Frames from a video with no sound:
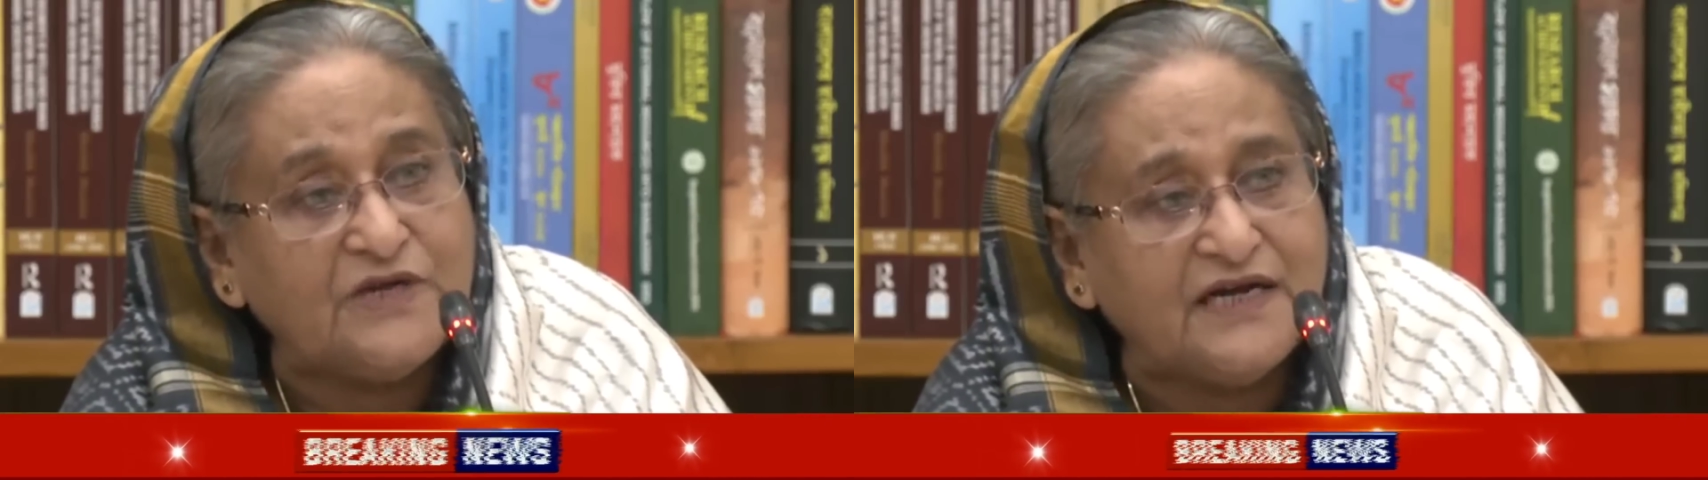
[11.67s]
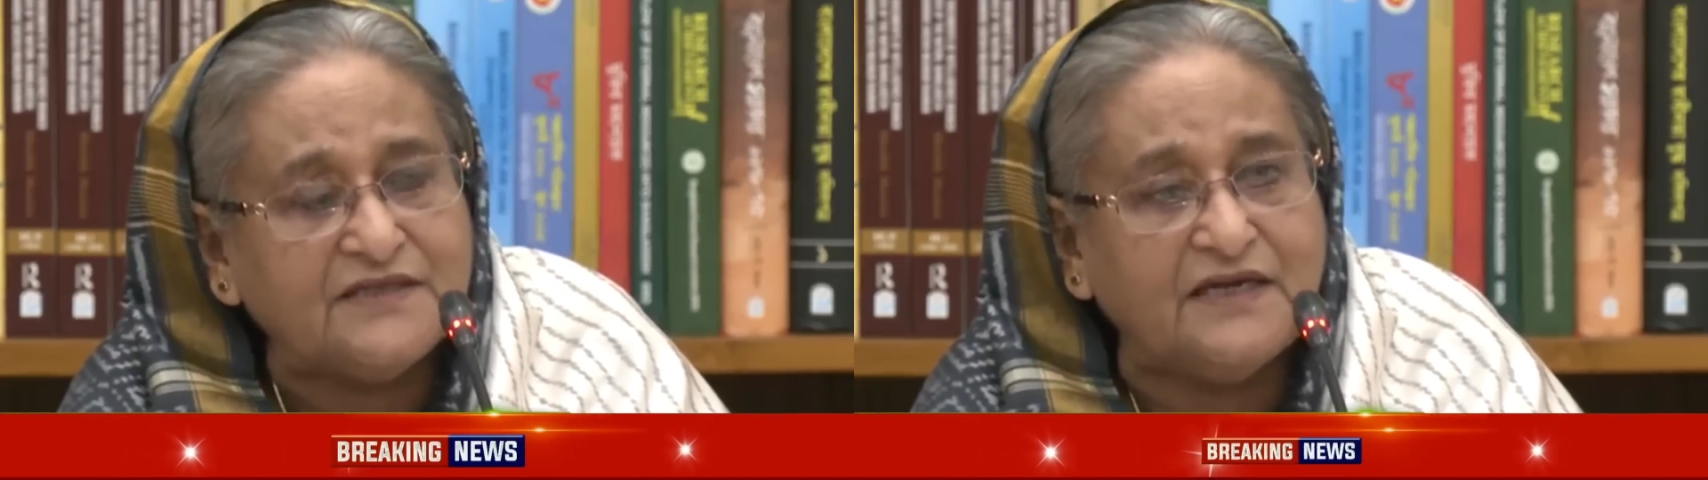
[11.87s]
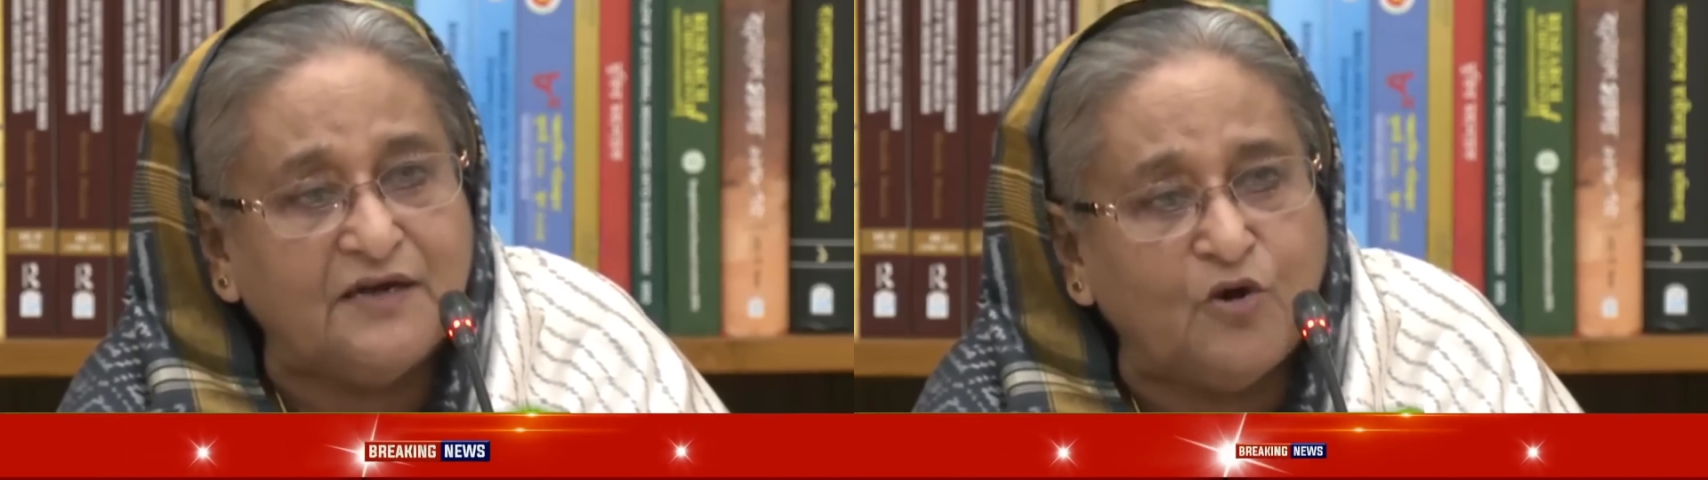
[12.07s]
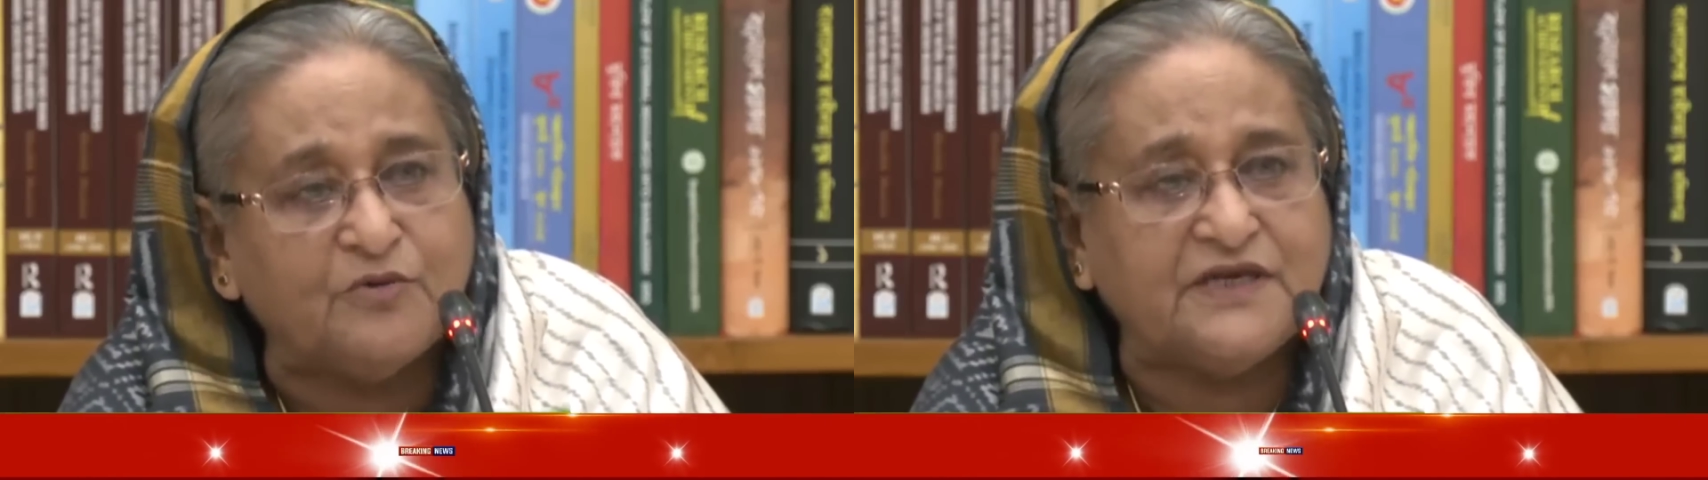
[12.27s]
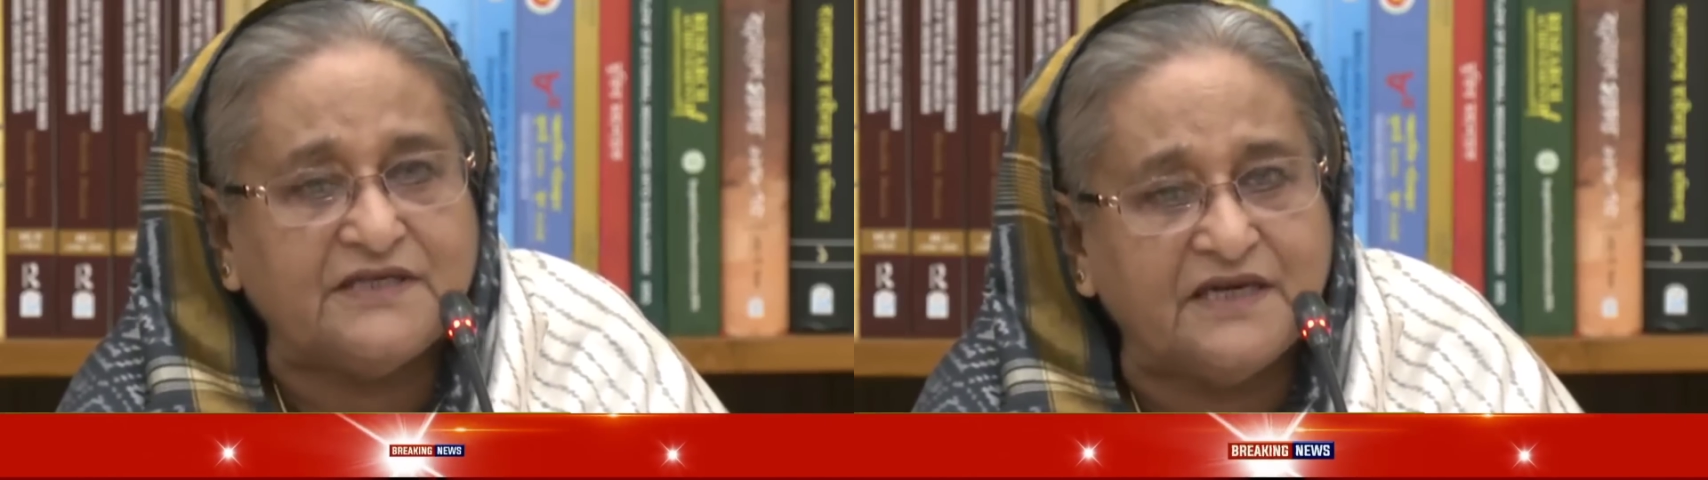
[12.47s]
টাকা তারা
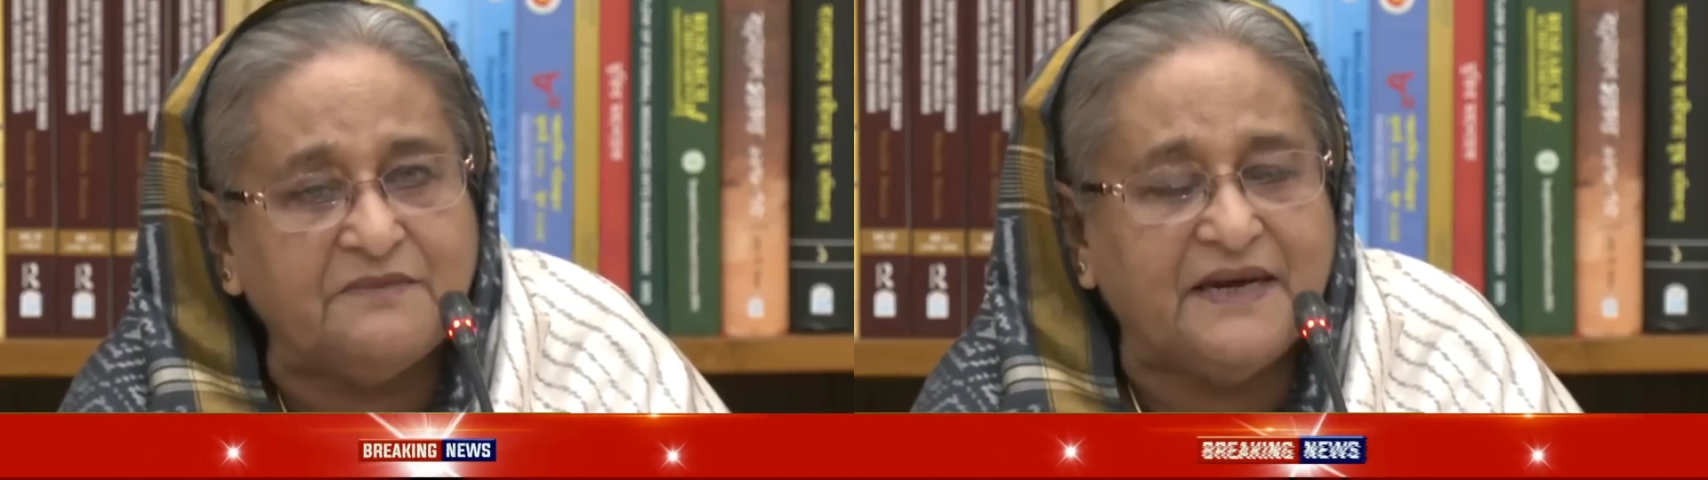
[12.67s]
ক্ষমতায় থেকে